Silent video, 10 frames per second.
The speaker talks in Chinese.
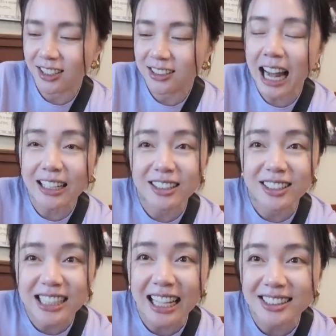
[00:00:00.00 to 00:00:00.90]
大人
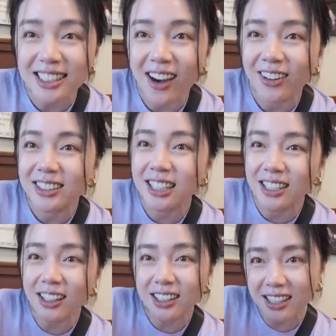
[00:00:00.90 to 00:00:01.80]
的炸鸡好了，小
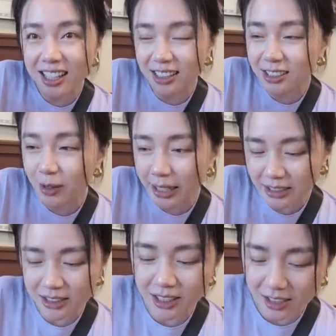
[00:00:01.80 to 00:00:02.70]
陶德也很喜欢
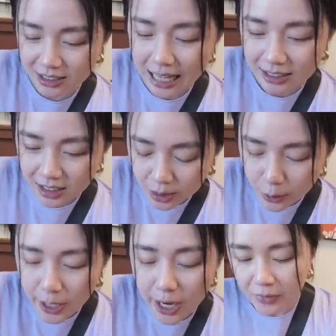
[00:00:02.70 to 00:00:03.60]
吃这个炸鸡腿。